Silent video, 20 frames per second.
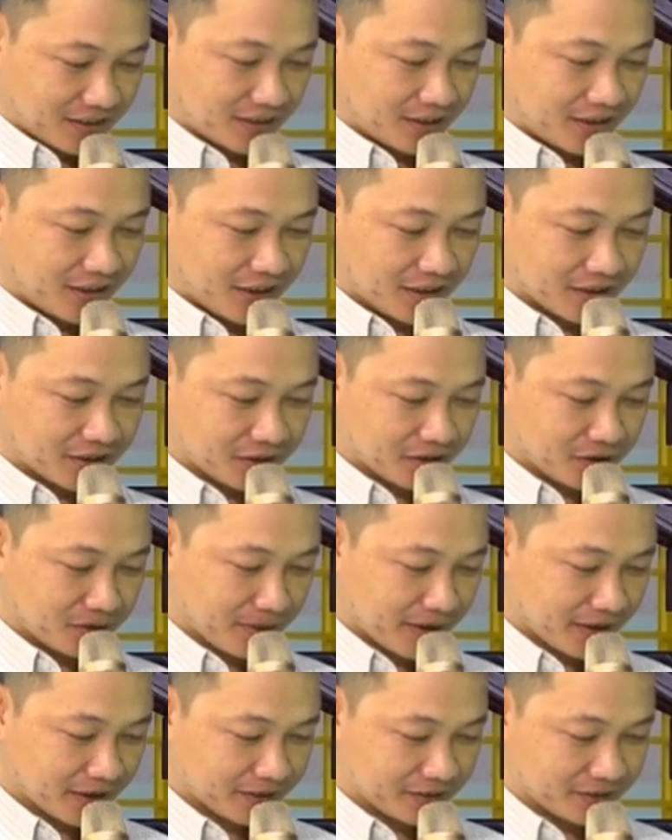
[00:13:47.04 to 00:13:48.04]
Dạ thưa
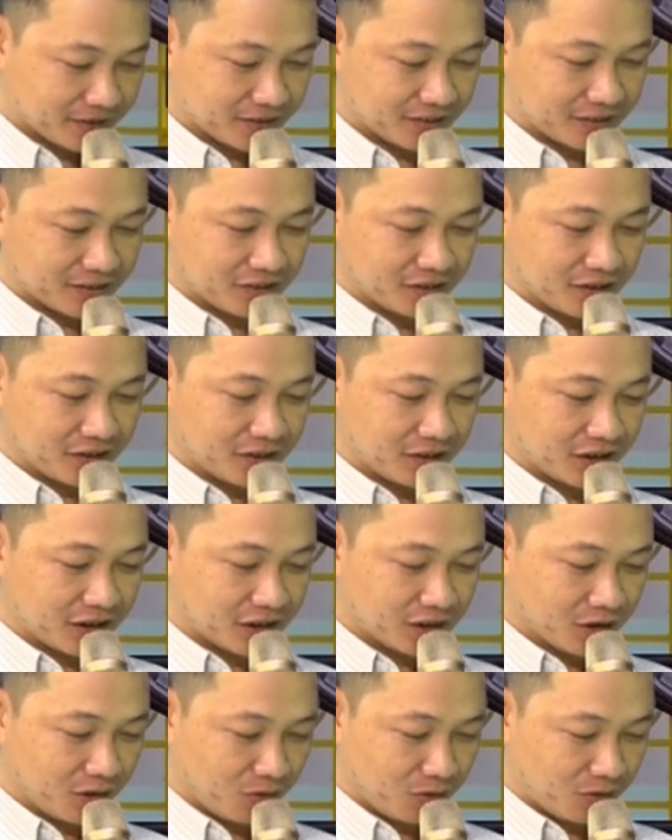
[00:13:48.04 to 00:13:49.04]
bác, người
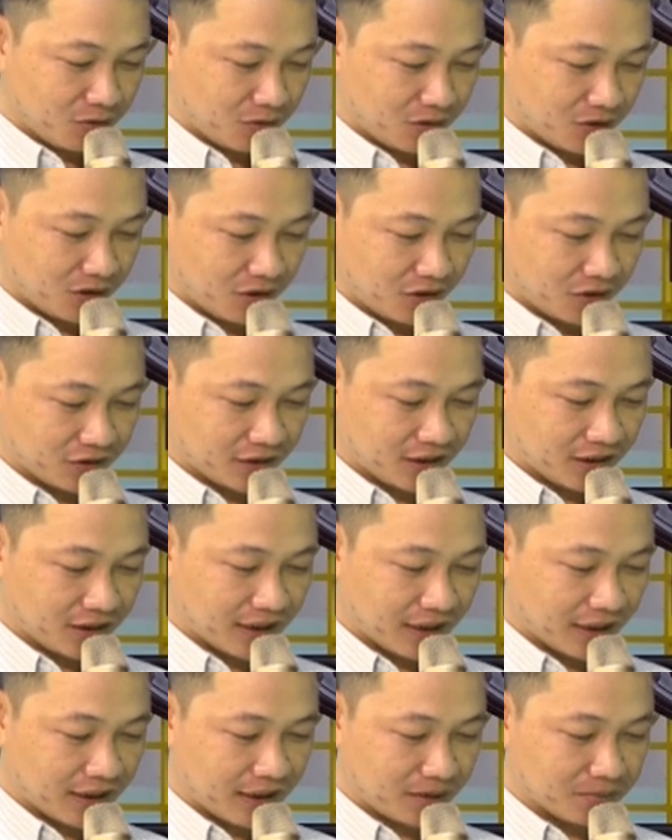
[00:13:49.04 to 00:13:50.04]
đi tu có trở
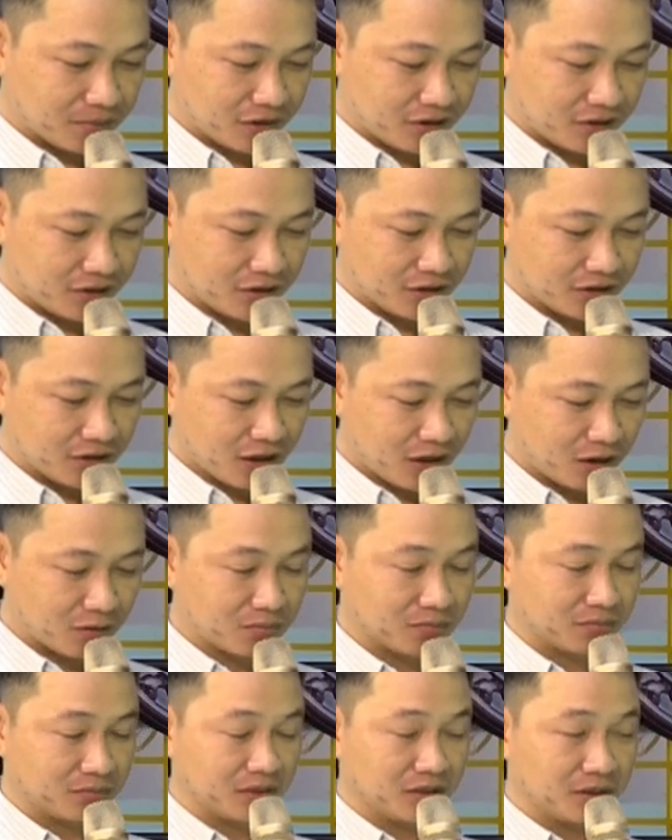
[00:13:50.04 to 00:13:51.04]
lại làm người nữa
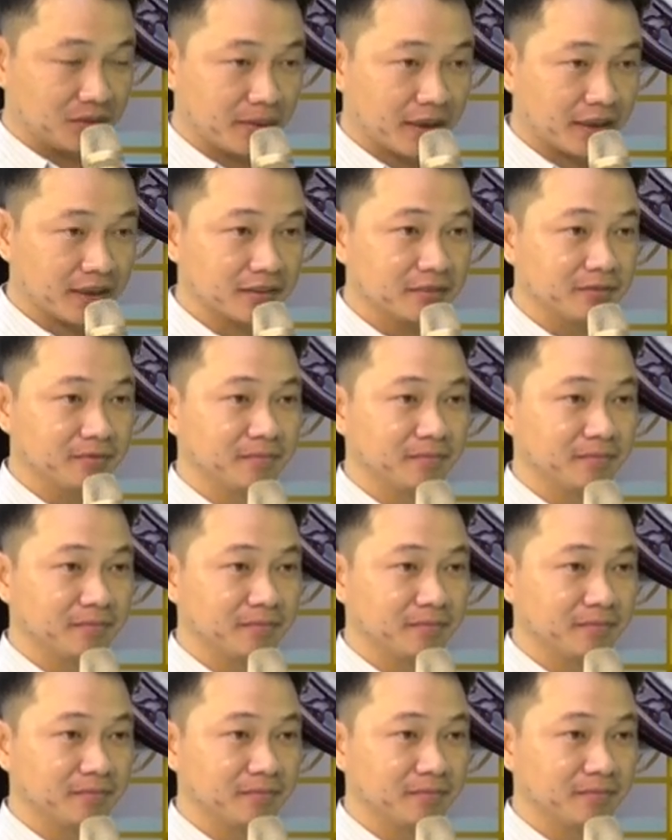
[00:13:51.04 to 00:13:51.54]
không thưa bác?